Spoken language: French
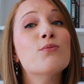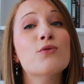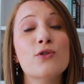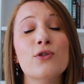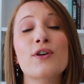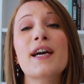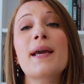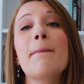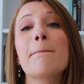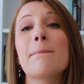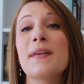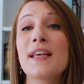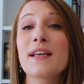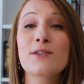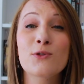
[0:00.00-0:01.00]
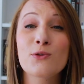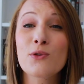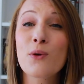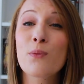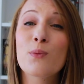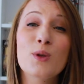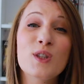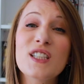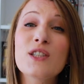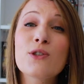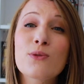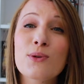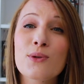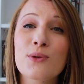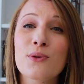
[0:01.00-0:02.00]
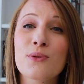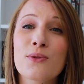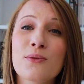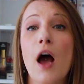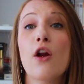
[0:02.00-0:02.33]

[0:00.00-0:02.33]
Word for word: montrerai bien sûr, petit curieux.